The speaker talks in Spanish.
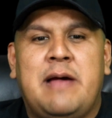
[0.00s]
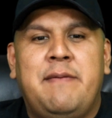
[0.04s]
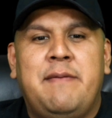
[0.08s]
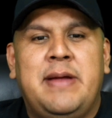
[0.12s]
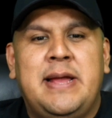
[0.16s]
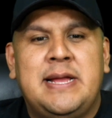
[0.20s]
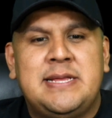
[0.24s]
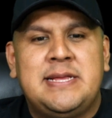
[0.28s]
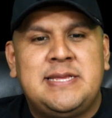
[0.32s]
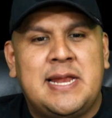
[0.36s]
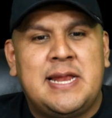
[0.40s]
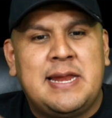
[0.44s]

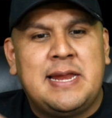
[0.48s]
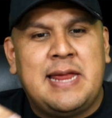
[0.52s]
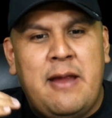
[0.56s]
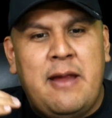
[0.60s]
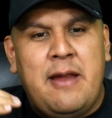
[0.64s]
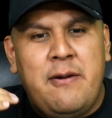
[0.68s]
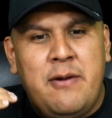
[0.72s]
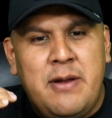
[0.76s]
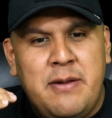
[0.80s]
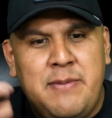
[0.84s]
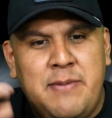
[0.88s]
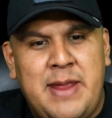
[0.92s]
hacer
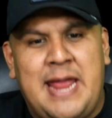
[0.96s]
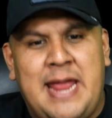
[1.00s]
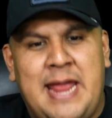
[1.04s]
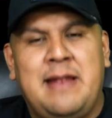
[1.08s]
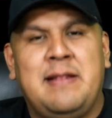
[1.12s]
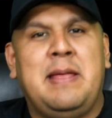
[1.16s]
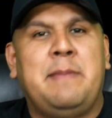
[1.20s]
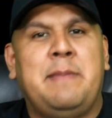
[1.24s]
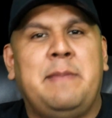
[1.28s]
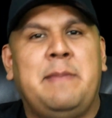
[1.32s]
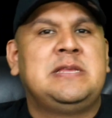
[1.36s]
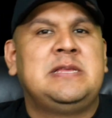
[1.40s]
carry bien.
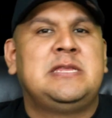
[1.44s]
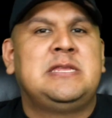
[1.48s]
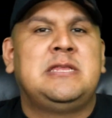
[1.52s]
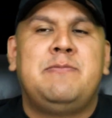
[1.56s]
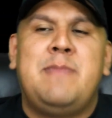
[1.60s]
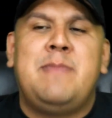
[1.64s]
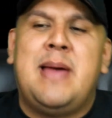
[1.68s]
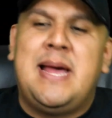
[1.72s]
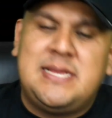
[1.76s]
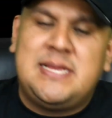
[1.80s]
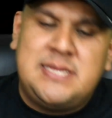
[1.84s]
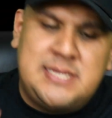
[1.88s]
De
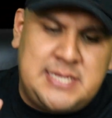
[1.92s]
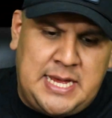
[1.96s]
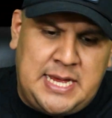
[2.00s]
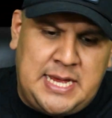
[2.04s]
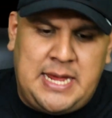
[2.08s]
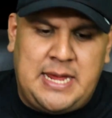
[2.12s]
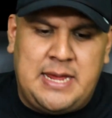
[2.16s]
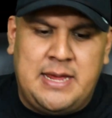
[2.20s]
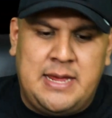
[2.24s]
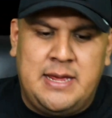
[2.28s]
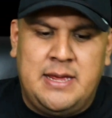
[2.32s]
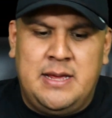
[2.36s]
businessman,
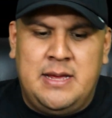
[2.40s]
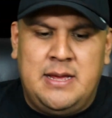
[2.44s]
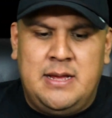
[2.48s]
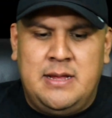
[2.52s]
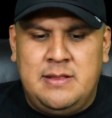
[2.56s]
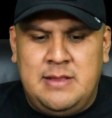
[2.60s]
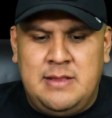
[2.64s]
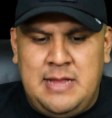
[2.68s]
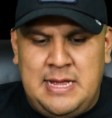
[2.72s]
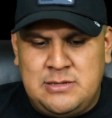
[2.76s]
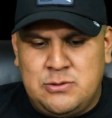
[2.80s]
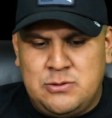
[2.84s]
sí.
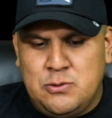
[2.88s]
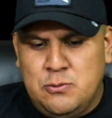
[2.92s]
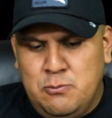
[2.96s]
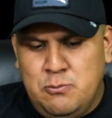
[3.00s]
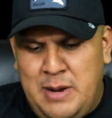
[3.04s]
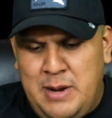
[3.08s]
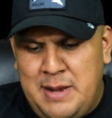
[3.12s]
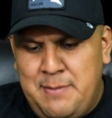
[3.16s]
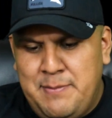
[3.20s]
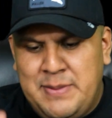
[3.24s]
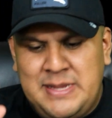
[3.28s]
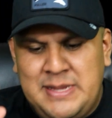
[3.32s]
Es un
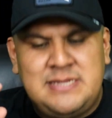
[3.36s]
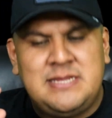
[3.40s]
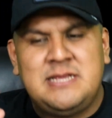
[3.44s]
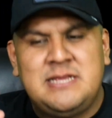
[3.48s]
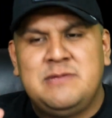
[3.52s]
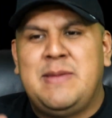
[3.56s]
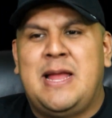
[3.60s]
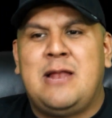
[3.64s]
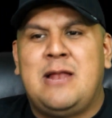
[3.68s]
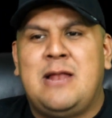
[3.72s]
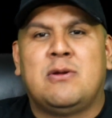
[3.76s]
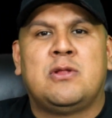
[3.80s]
buen
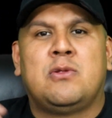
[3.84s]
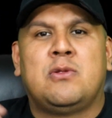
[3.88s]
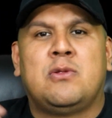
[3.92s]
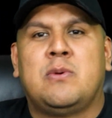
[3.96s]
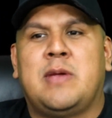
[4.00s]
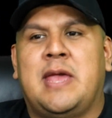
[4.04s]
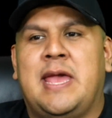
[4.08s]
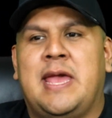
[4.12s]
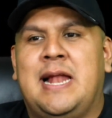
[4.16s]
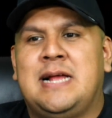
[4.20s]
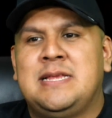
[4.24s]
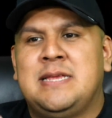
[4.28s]
businessman, lo que tú
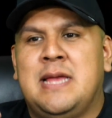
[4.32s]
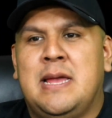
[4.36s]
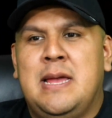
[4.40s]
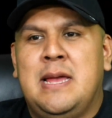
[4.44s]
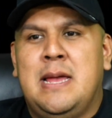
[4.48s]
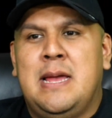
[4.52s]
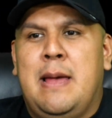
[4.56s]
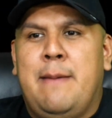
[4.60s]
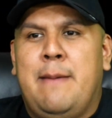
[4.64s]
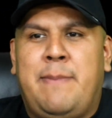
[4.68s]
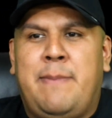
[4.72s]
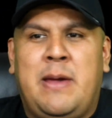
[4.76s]
quieras.
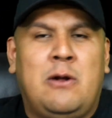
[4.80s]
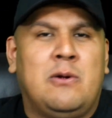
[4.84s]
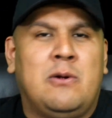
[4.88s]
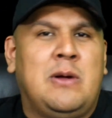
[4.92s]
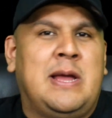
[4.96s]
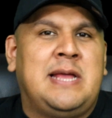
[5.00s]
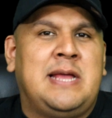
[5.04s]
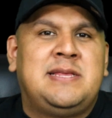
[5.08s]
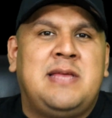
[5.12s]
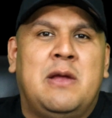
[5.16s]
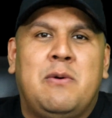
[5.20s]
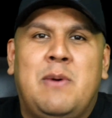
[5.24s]
Pero
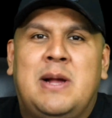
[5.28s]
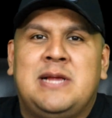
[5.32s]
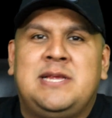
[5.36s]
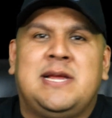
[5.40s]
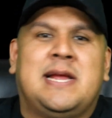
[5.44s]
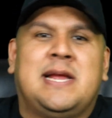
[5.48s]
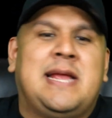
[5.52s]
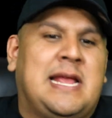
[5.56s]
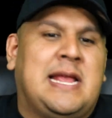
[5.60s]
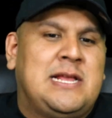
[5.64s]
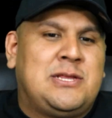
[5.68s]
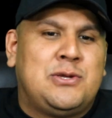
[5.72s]
ahí se
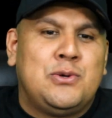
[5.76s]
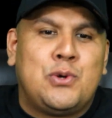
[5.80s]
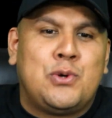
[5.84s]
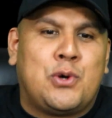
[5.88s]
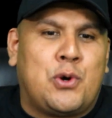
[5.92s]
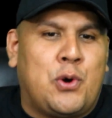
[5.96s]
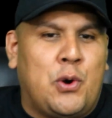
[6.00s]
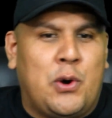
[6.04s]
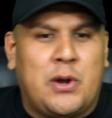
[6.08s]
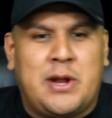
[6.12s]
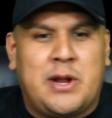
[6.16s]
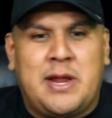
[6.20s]
guacha que es un
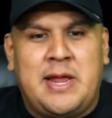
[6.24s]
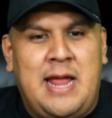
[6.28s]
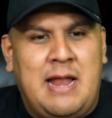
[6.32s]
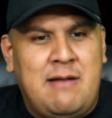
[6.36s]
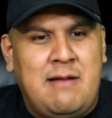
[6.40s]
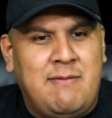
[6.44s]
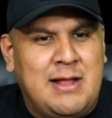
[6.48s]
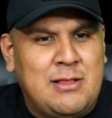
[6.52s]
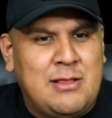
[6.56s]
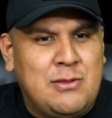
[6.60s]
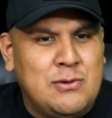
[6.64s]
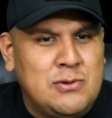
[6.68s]
crook. El
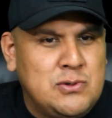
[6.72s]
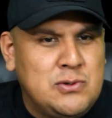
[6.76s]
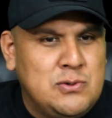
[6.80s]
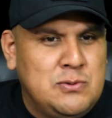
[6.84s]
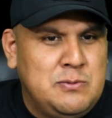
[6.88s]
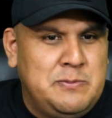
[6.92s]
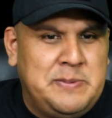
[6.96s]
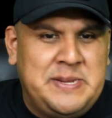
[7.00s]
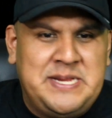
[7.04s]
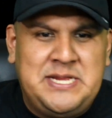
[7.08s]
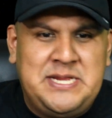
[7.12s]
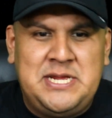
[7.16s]
vato es un
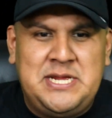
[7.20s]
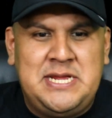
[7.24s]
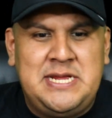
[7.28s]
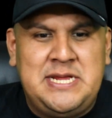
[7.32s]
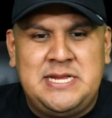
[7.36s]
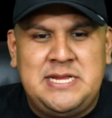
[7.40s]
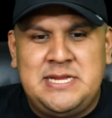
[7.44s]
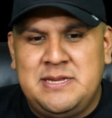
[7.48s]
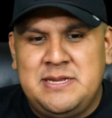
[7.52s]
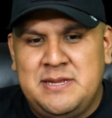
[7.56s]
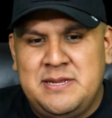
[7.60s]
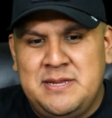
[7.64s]

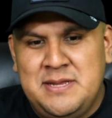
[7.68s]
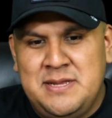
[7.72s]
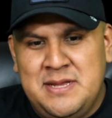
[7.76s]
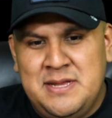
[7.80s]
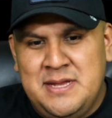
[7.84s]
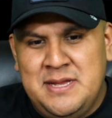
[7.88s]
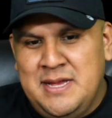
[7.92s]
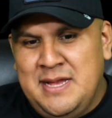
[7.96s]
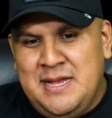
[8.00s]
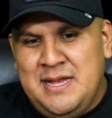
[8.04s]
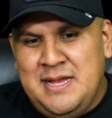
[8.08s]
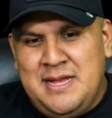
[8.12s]
pichis
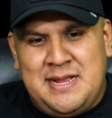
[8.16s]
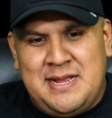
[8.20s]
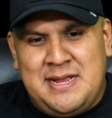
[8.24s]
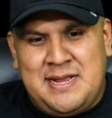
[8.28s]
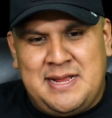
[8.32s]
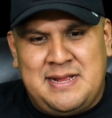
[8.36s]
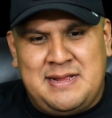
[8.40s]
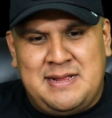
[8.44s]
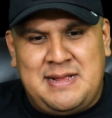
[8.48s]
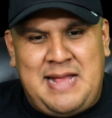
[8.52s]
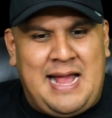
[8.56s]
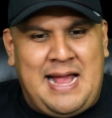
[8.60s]

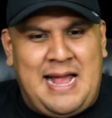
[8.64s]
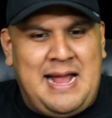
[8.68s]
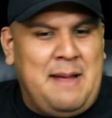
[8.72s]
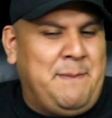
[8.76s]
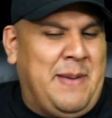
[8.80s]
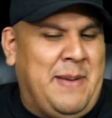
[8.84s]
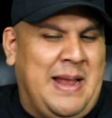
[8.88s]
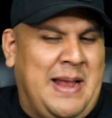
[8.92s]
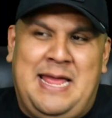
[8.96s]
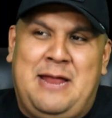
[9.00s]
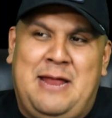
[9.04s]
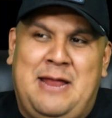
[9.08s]

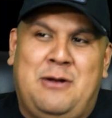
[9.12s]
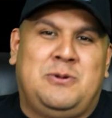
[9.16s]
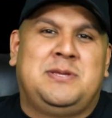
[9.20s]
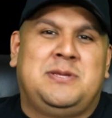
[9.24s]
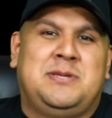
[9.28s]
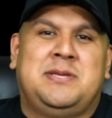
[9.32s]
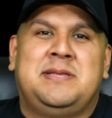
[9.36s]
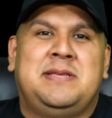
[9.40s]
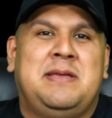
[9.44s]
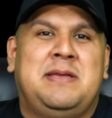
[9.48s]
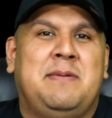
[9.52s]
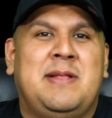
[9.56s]
cagapaleros.
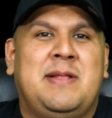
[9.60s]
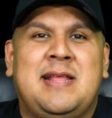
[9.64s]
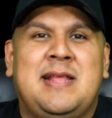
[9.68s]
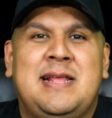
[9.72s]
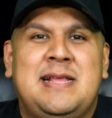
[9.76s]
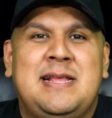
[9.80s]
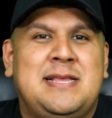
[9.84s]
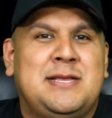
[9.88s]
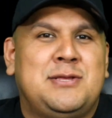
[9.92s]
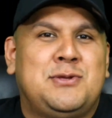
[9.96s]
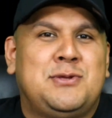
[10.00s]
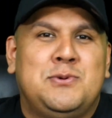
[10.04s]
¿Sí me
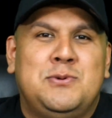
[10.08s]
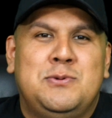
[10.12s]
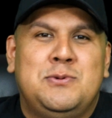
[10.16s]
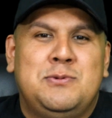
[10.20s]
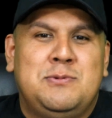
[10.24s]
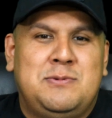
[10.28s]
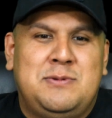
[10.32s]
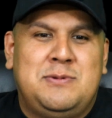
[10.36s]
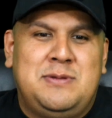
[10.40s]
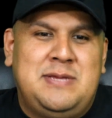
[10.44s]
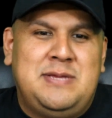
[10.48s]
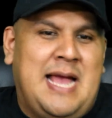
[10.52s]
entiendes? Es un.
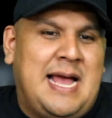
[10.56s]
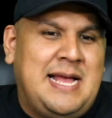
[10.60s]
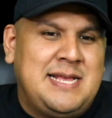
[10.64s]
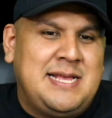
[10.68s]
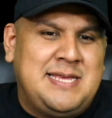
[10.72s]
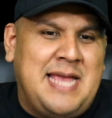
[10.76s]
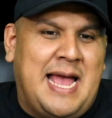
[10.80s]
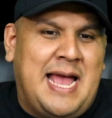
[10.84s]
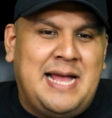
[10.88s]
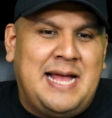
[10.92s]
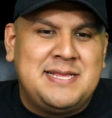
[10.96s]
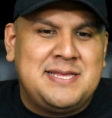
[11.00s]
Ya,
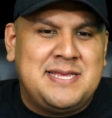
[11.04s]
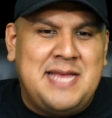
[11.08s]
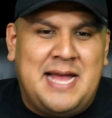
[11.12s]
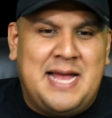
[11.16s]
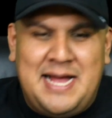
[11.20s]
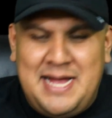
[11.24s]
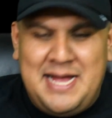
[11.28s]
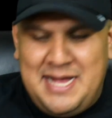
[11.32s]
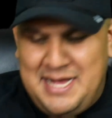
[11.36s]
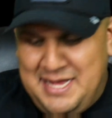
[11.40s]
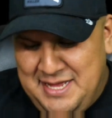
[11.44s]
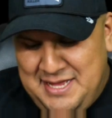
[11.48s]
ya,
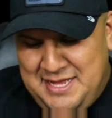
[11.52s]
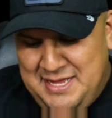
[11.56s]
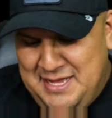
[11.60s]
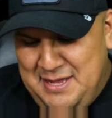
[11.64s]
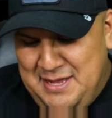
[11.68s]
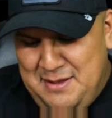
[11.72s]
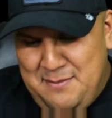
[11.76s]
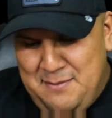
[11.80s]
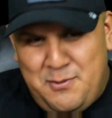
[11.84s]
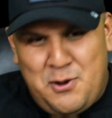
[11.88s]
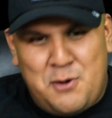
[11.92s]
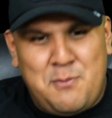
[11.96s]
ya.
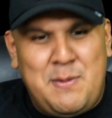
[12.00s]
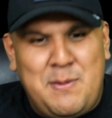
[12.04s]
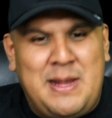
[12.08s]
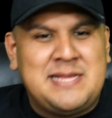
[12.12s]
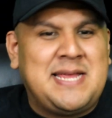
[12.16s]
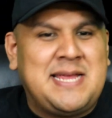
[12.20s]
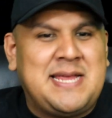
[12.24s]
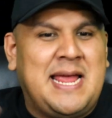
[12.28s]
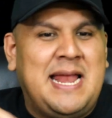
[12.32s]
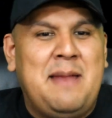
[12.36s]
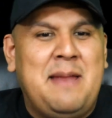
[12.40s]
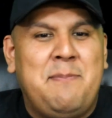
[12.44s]
Por más
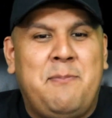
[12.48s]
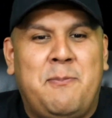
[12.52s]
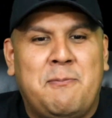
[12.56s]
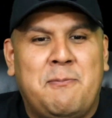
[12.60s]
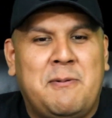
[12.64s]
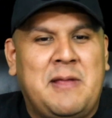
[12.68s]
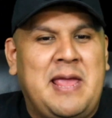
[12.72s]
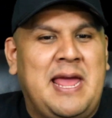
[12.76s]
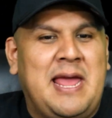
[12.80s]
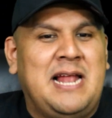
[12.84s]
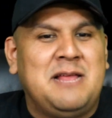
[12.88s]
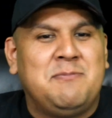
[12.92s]
que le
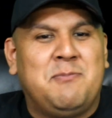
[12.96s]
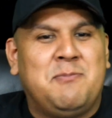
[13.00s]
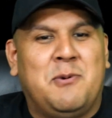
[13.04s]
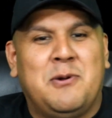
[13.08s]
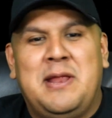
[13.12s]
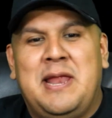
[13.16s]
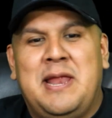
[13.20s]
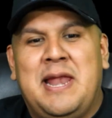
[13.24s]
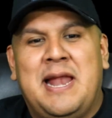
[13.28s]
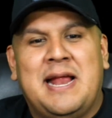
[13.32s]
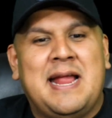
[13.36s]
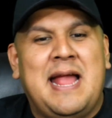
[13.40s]
quieras
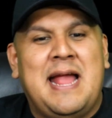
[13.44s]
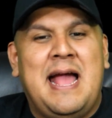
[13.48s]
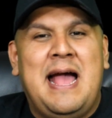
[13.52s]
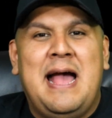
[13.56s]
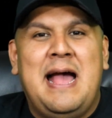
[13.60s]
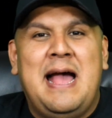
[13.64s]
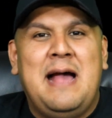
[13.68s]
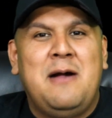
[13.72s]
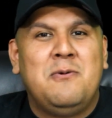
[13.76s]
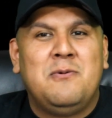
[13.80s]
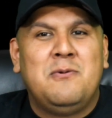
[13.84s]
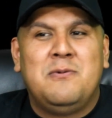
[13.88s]
poner
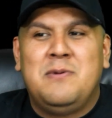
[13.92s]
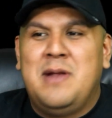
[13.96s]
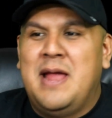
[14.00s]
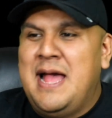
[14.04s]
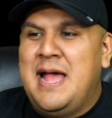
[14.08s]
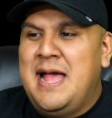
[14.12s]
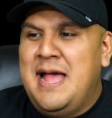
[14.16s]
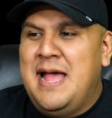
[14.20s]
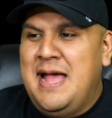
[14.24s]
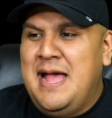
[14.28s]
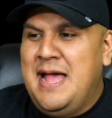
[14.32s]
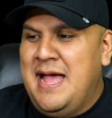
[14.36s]
acá
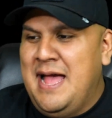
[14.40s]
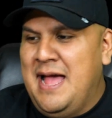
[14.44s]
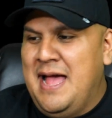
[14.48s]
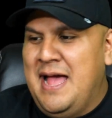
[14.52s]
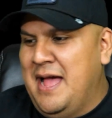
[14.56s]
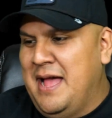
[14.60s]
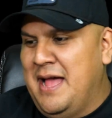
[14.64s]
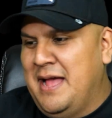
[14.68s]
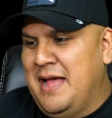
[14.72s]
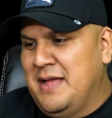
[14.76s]
una